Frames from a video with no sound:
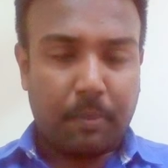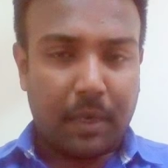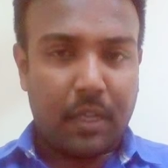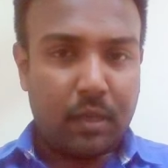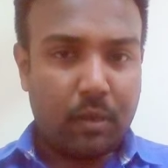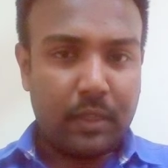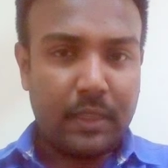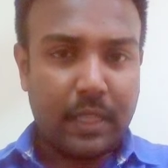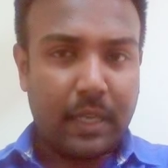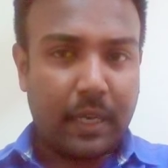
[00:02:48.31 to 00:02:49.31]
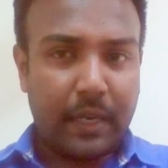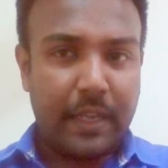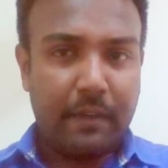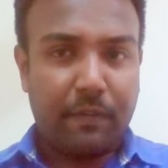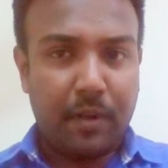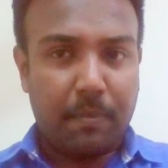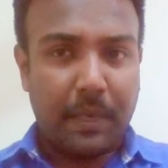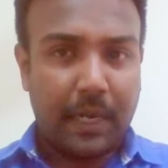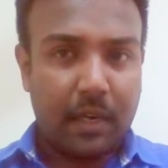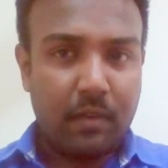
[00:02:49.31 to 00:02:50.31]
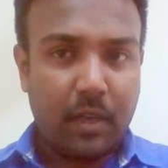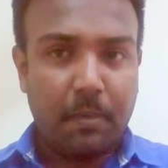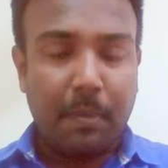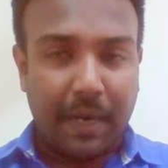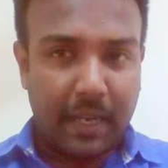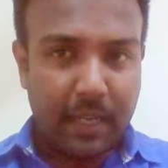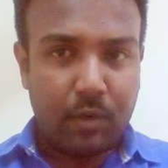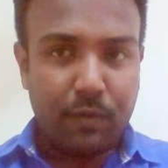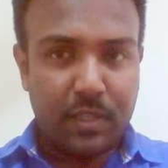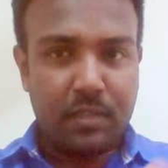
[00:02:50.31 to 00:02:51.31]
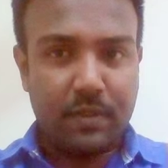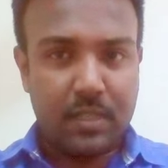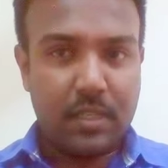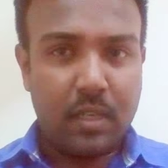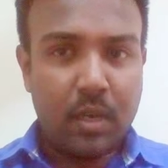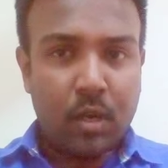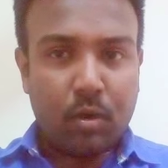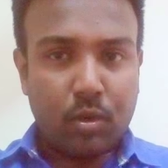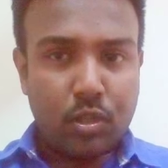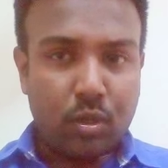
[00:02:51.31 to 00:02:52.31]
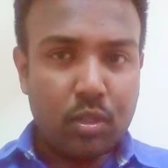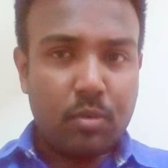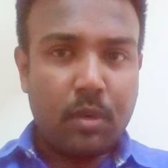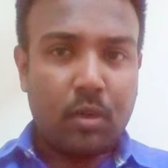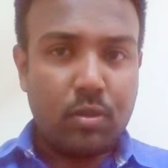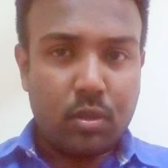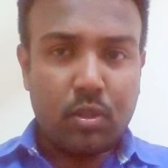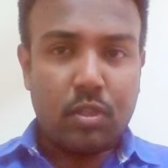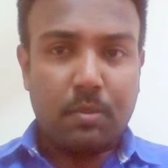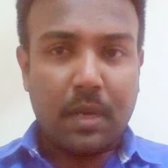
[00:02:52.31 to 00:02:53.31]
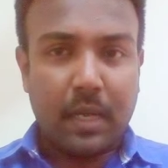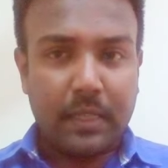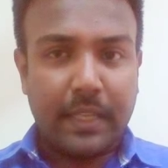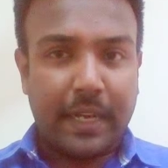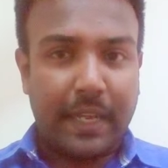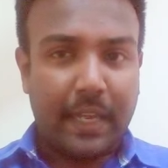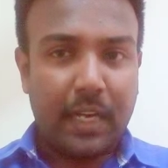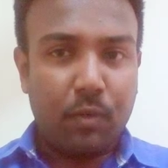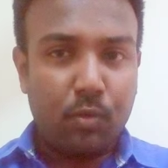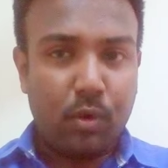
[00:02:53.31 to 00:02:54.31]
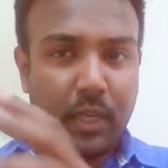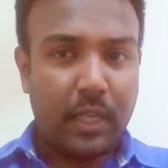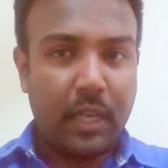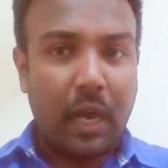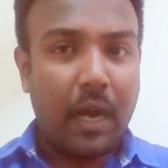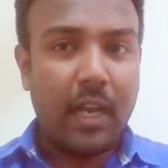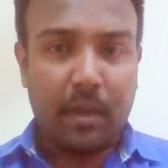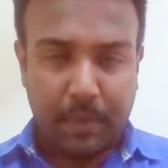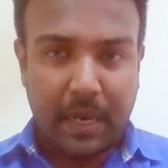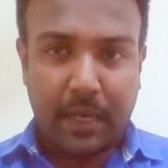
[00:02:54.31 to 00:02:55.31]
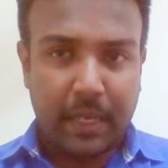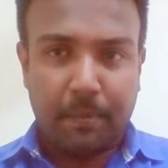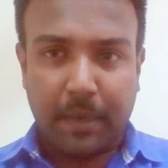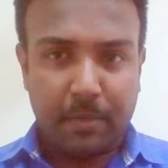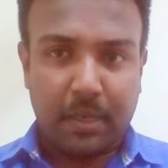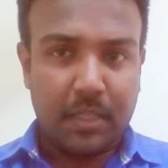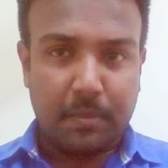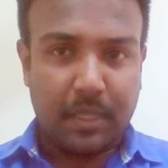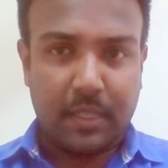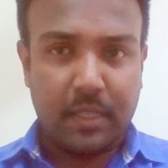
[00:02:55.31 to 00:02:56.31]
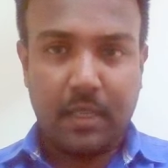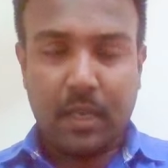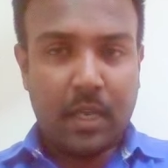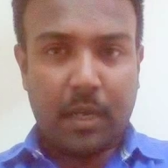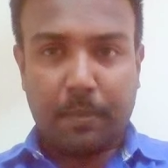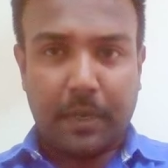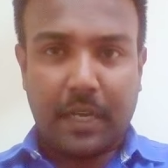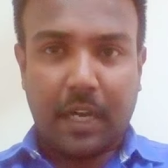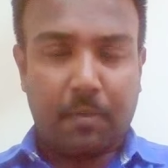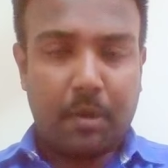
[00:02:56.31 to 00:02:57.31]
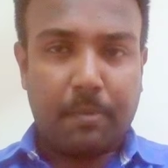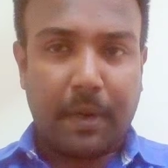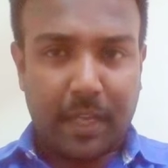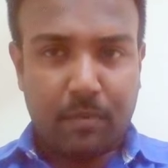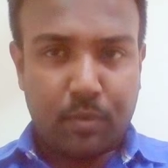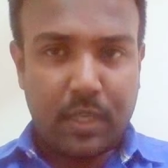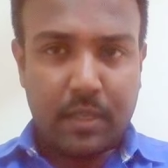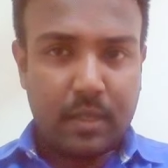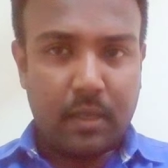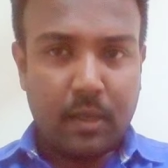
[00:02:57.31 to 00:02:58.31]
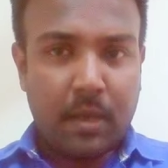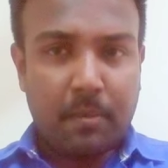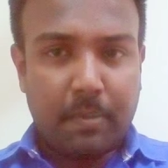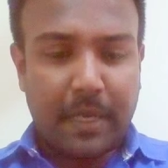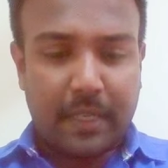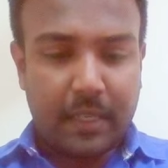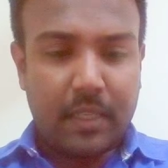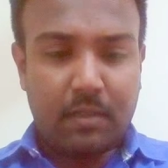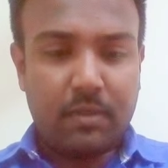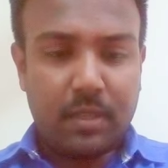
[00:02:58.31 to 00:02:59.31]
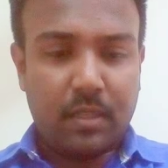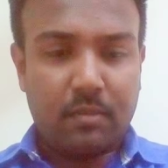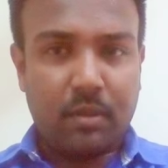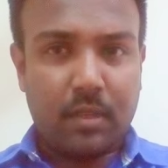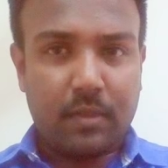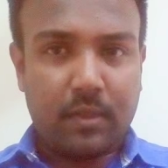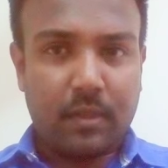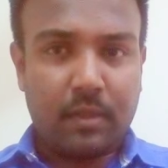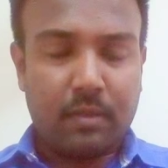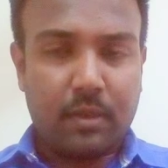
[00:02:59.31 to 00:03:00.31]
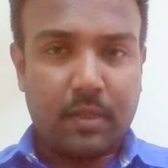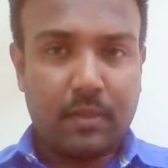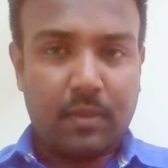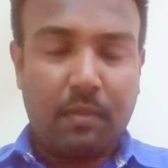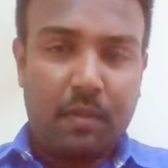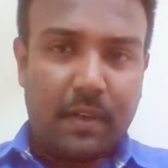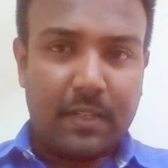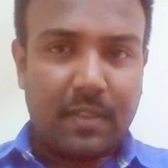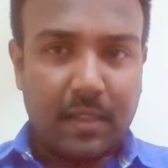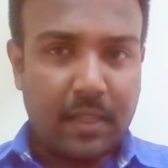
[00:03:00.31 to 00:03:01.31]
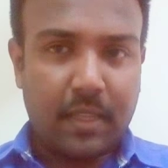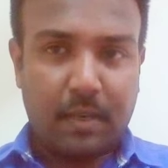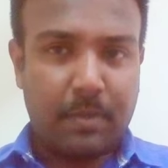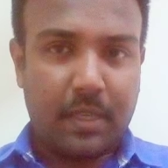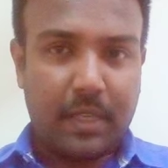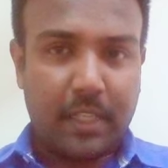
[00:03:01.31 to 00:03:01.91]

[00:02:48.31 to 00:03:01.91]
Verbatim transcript: பள்ளம் அந்த அடியை ஃபில் பண்ணுற அளவுக்கு மணலை குவிச்சு வச்சு கொஞ்சம் கொஞ்சமாக கொஞ்சம் கொஞ்சமாக அந்த இடைக்கல்ல உருட்டி ஆயிரம் யானைகள் பயன்படுத்தப்பட்டது இப்படின்லாம் நம்ம படிக்க முடியுது பட் இது வந்து ஒரு ஒரு செவி வழி செய்தியாக தான் நமக்கு